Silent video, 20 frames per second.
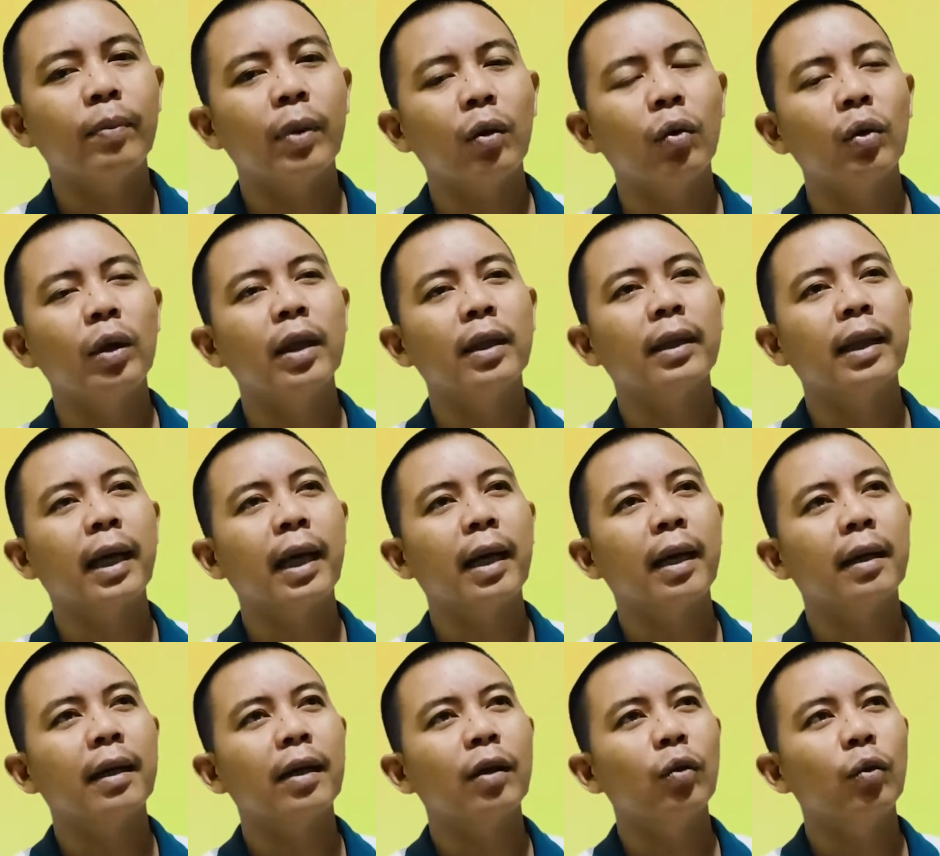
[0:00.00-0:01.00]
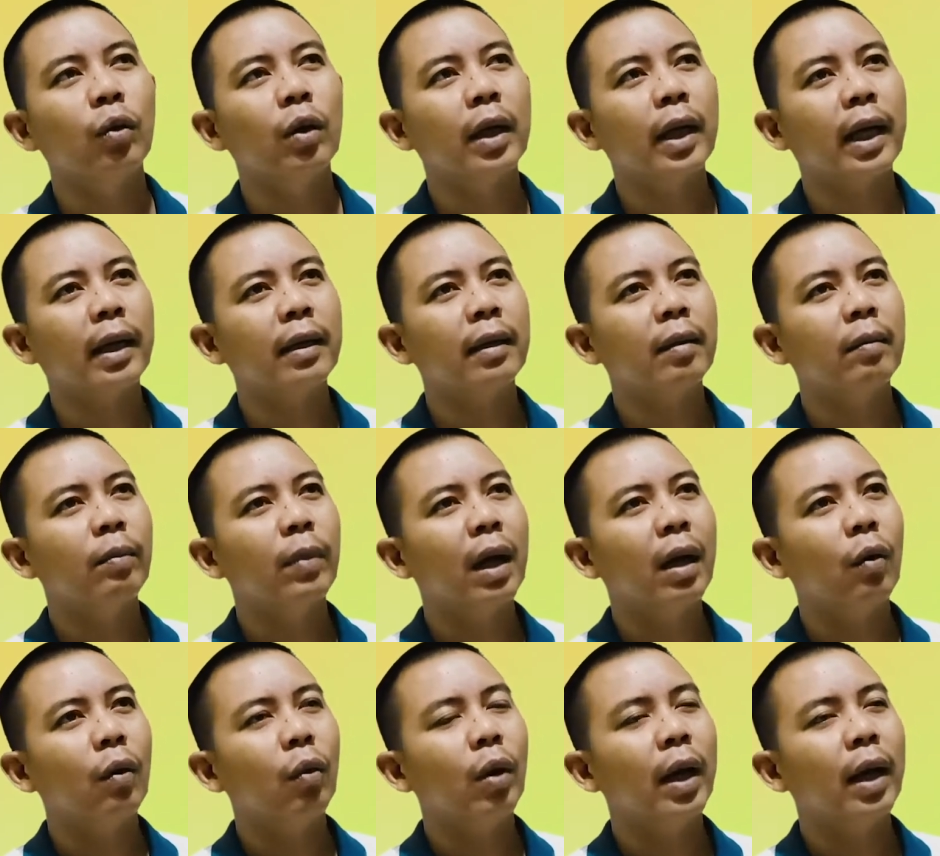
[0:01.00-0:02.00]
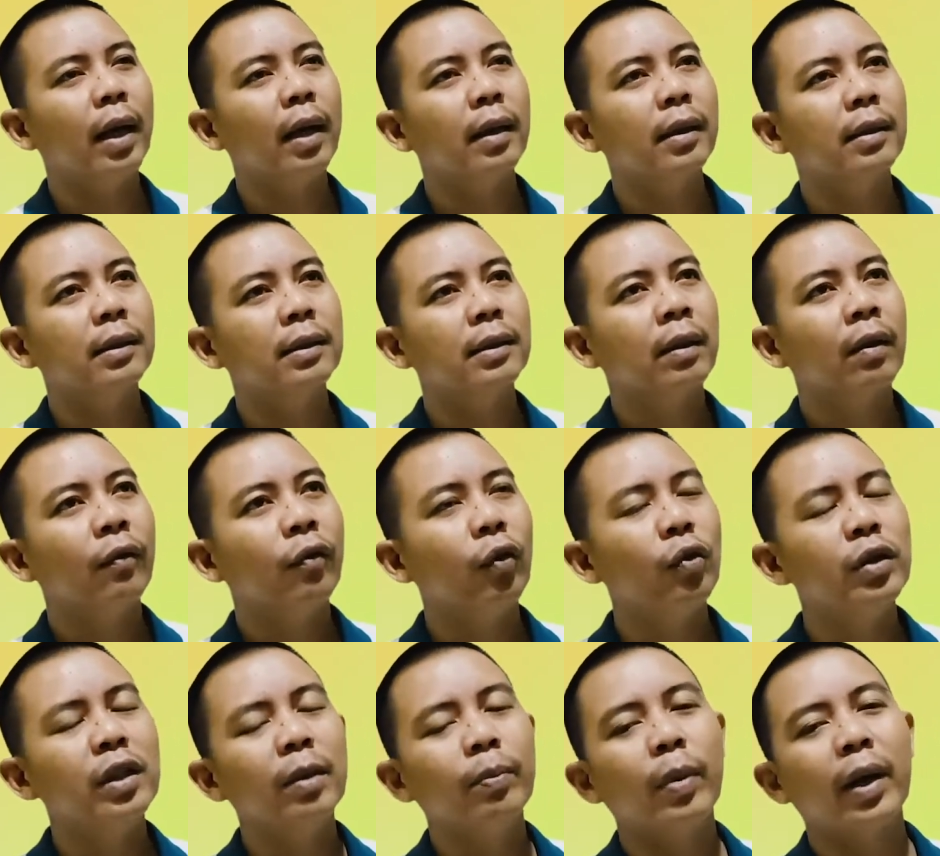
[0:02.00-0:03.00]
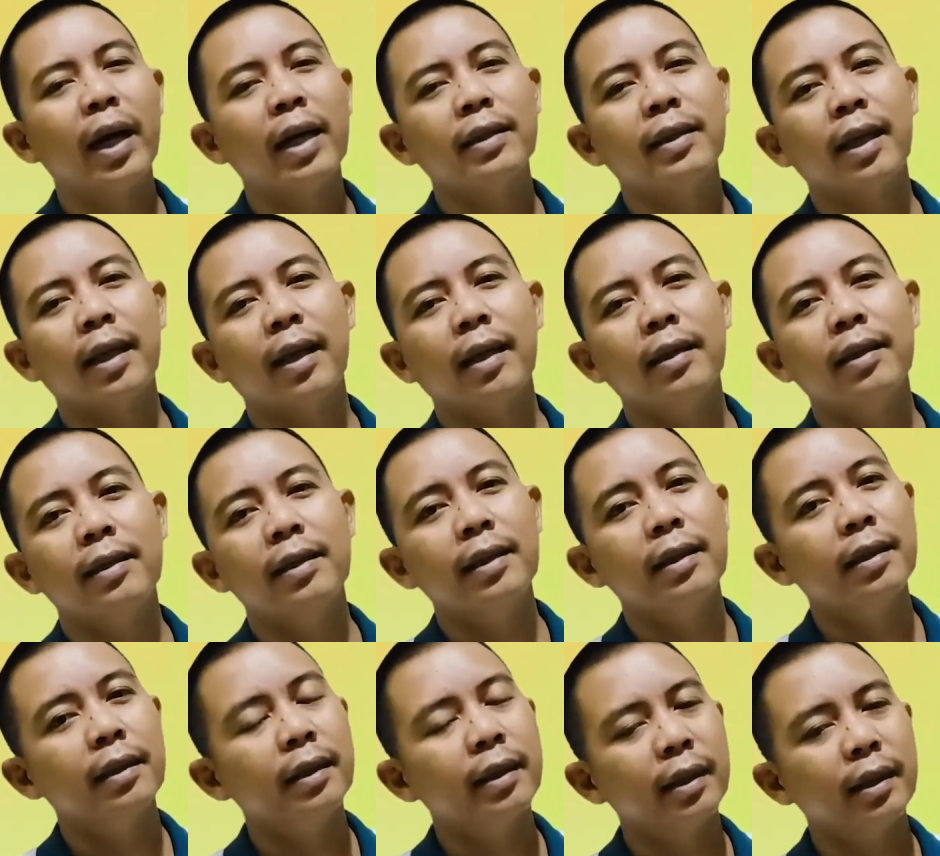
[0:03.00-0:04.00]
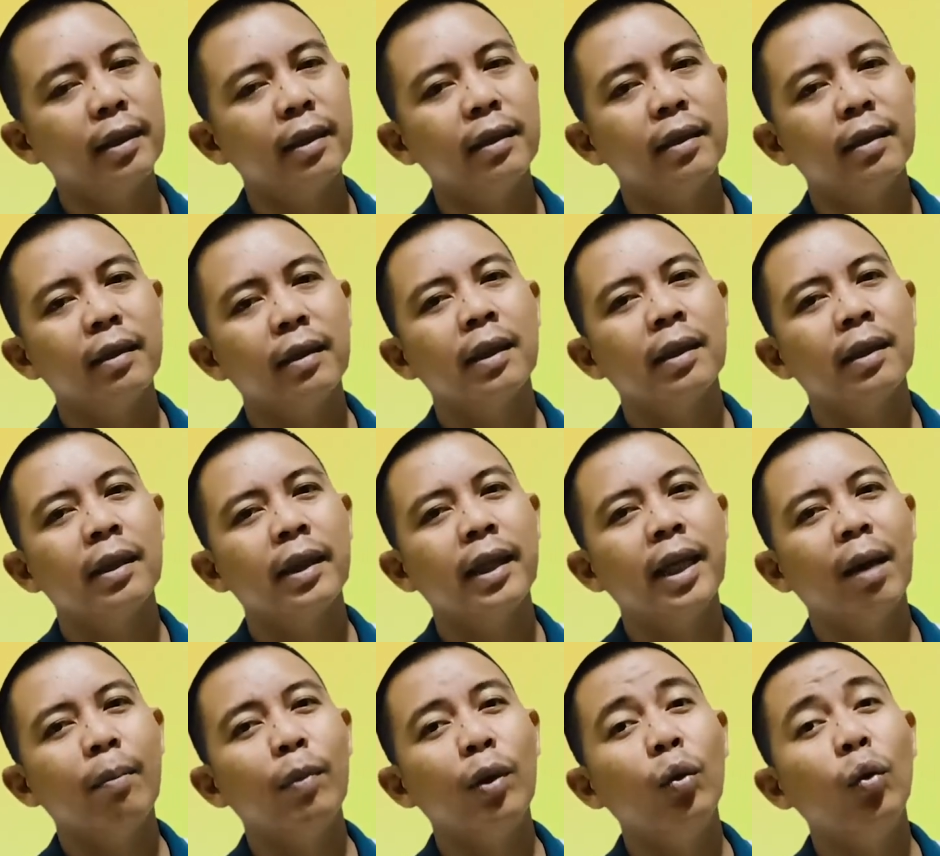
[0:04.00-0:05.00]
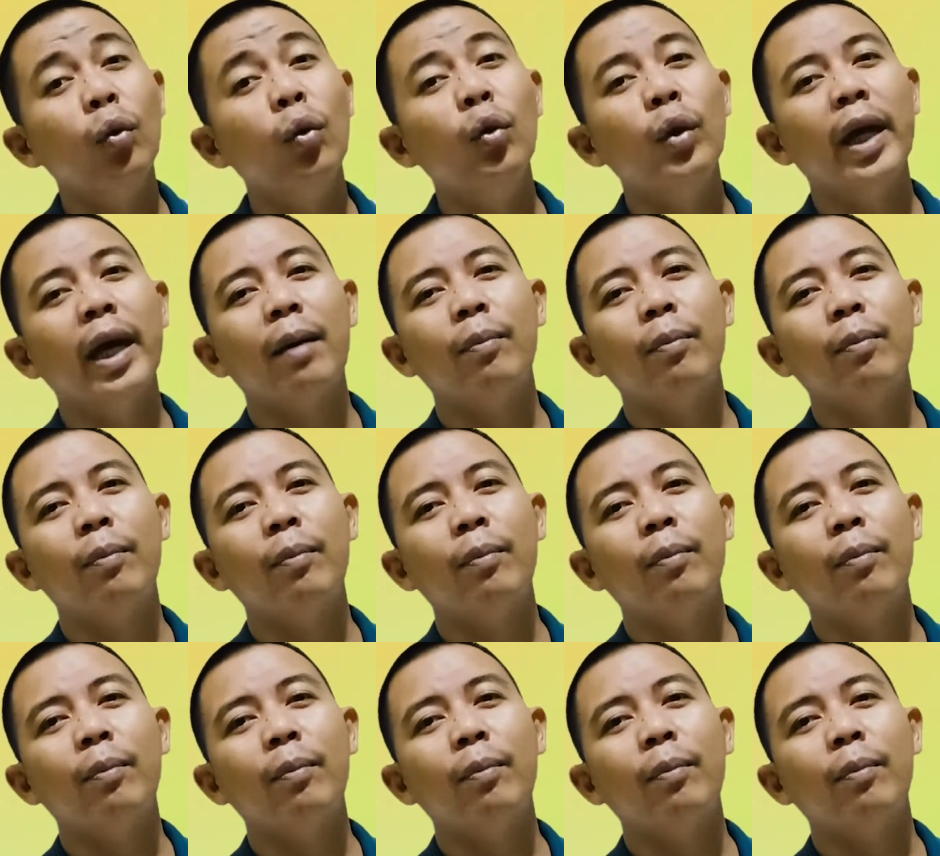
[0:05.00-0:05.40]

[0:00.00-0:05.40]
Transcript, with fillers: perlu kita renungkan bahwa fungsi pengacara di sini tidak melulu ya